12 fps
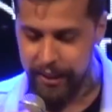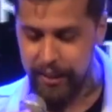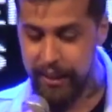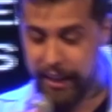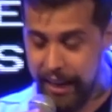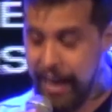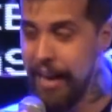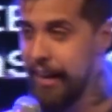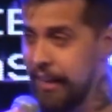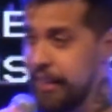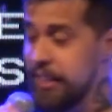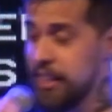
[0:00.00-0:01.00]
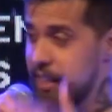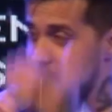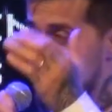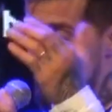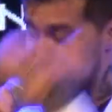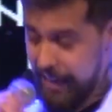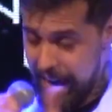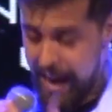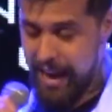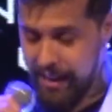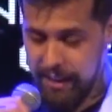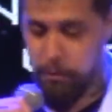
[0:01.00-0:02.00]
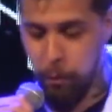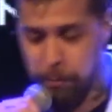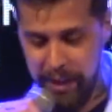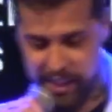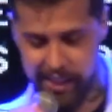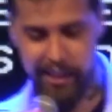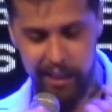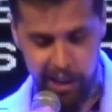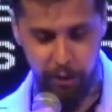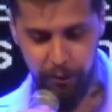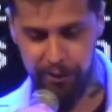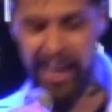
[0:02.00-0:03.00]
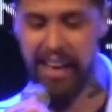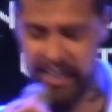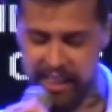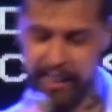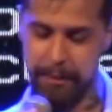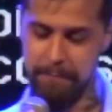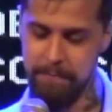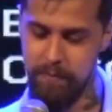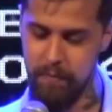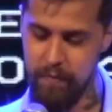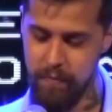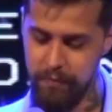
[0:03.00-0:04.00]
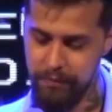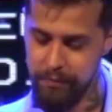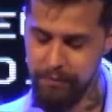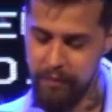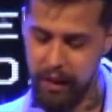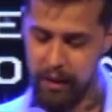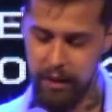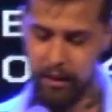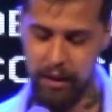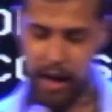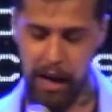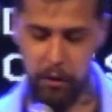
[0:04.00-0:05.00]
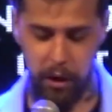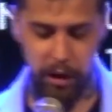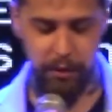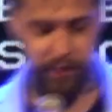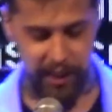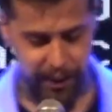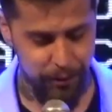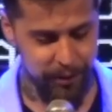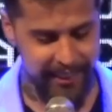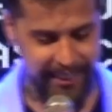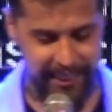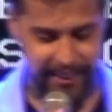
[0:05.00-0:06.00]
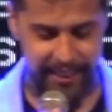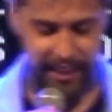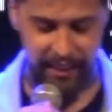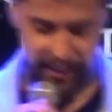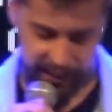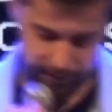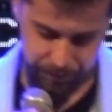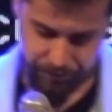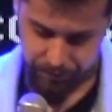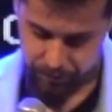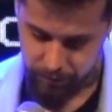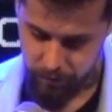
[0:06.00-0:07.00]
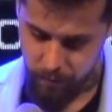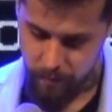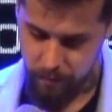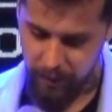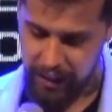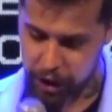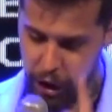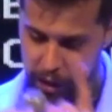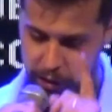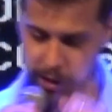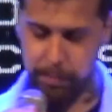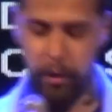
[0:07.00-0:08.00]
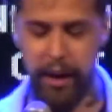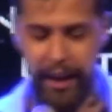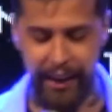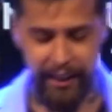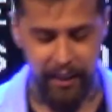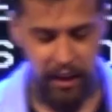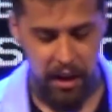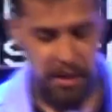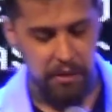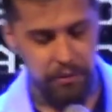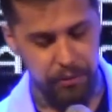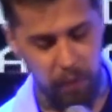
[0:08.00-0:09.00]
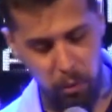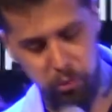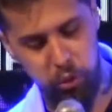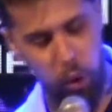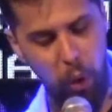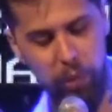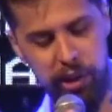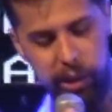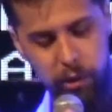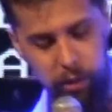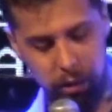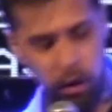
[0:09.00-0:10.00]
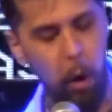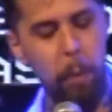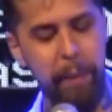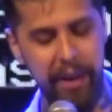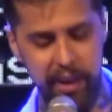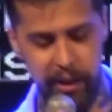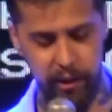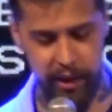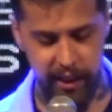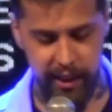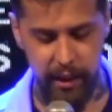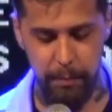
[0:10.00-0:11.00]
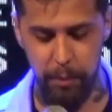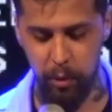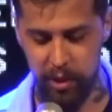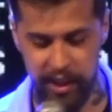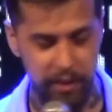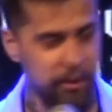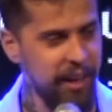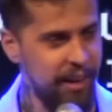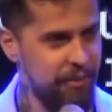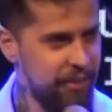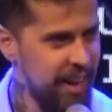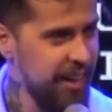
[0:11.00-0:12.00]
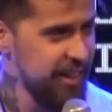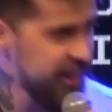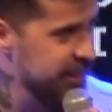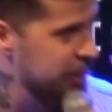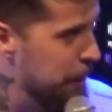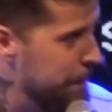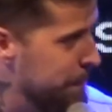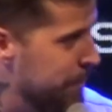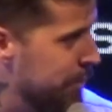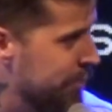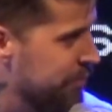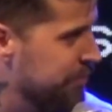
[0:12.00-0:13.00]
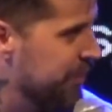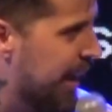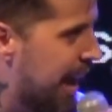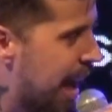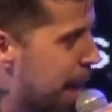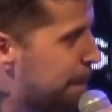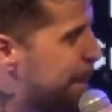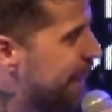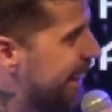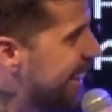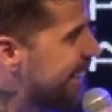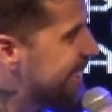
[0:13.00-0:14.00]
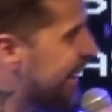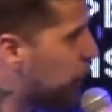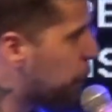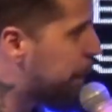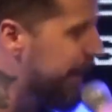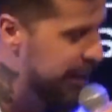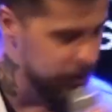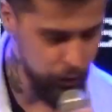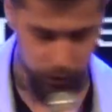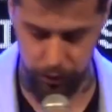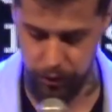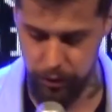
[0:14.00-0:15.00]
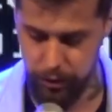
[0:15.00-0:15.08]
que eles, que ele, o Messias, sofresse. Agora olha o versículo 33. Jesus, porém, voltou-se, olhou para os seus discípulos e o que ele fez? Repreendeu Pedro,